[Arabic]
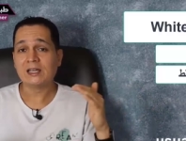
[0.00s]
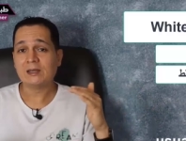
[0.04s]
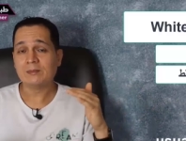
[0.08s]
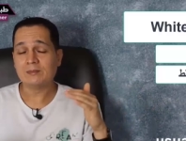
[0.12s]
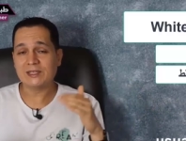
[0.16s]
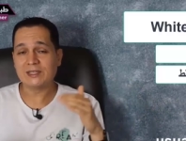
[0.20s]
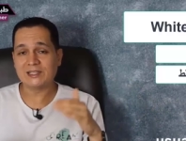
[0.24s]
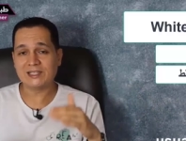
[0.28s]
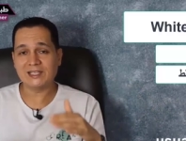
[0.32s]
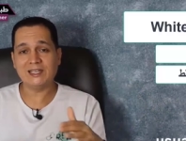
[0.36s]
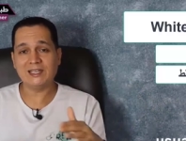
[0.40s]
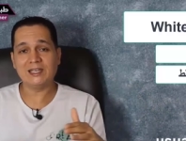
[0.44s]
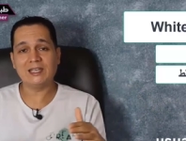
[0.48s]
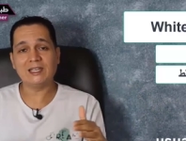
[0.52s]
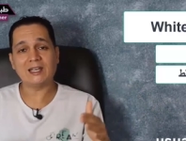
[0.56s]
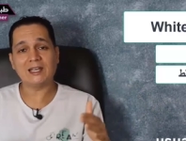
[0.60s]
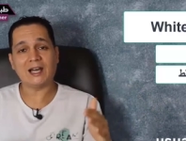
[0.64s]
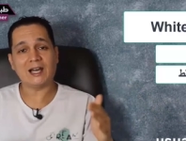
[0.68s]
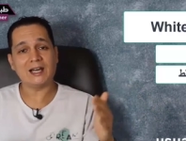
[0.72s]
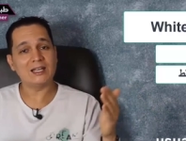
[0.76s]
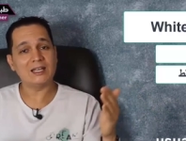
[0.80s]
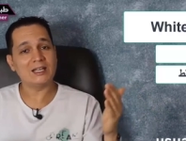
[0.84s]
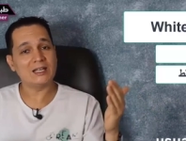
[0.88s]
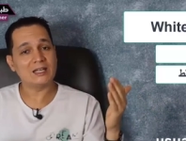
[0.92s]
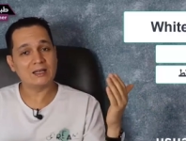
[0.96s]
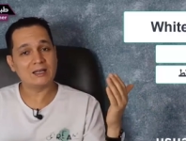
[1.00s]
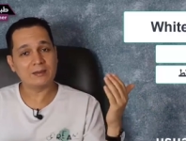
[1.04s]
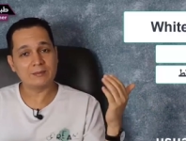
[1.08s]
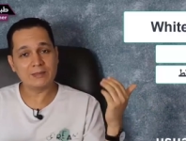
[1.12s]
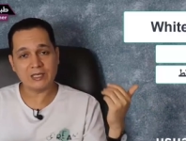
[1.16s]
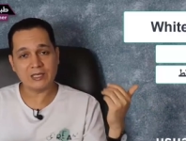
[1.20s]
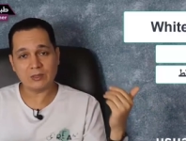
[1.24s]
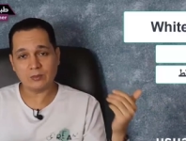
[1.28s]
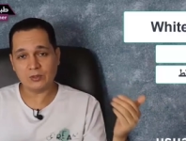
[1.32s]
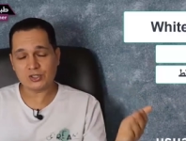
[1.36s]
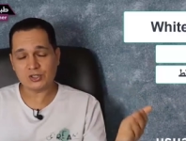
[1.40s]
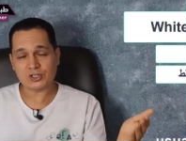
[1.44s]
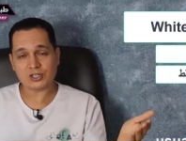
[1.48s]
200 على
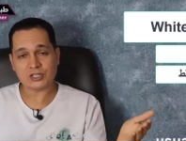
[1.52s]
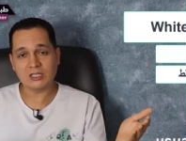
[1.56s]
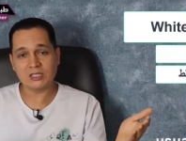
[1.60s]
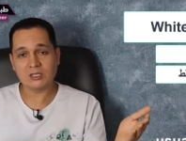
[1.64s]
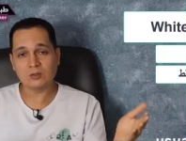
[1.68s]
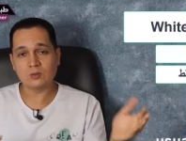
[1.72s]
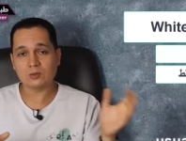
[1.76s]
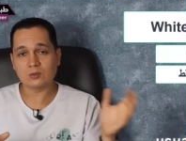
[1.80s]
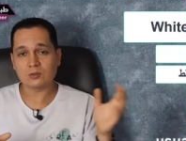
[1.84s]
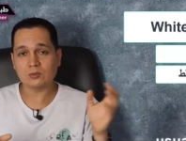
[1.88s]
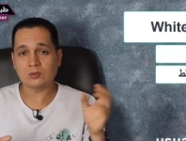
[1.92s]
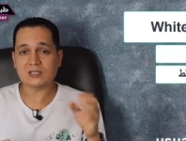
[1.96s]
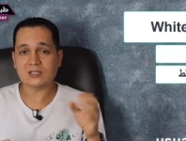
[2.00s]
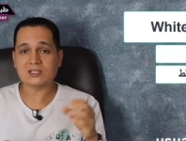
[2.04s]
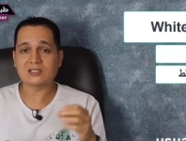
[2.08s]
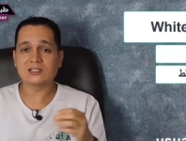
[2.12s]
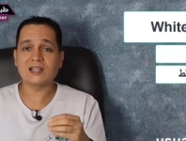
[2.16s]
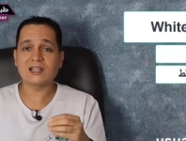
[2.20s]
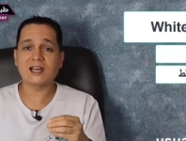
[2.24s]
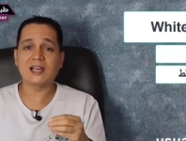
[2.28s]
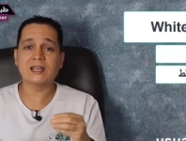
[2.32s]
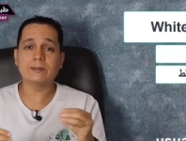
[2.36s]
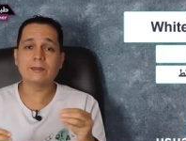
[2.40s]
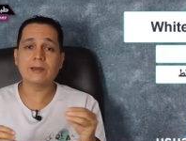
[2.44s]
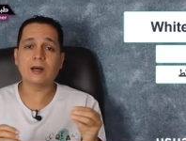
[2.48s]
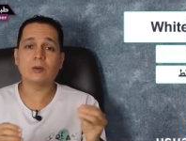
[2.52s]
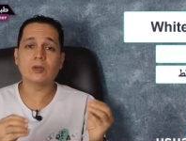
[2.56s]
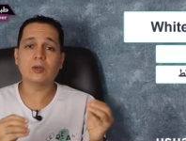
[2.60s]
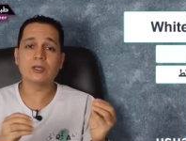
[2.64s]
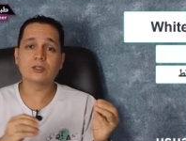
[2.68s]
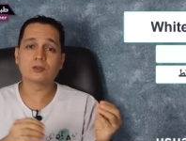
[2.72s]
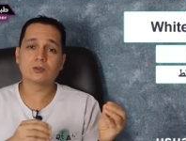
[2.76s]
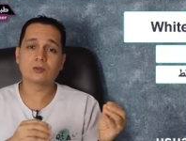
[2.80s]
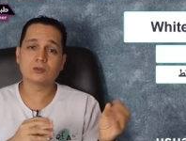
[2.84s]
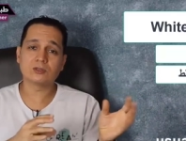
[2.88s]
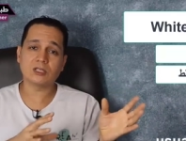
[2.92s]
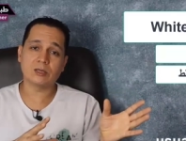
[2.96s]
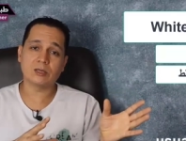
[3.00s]
120 وتقول أصل ده هيبقى
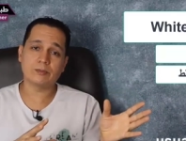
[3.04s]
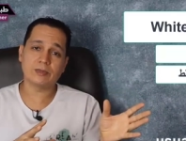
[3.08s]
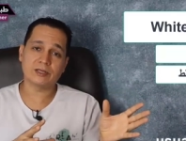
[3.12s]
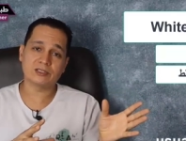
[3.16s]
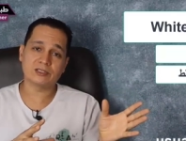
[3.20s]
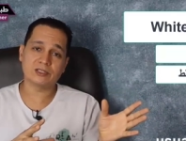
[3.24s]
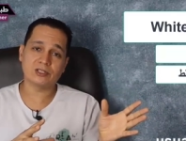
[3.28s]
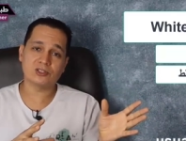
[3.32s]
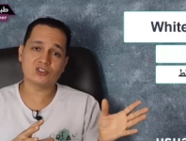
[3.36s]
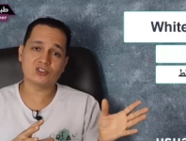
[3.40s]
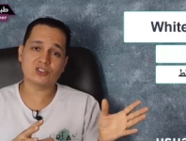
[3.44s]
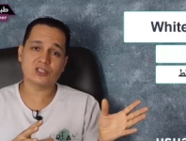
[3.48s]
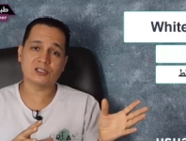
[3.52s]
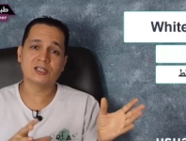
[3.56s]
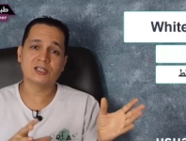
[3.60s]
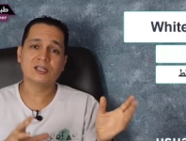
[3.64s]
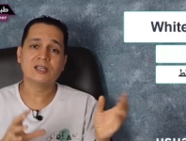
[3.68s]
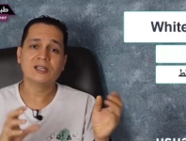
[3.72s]
وايت كود هايبرتنشن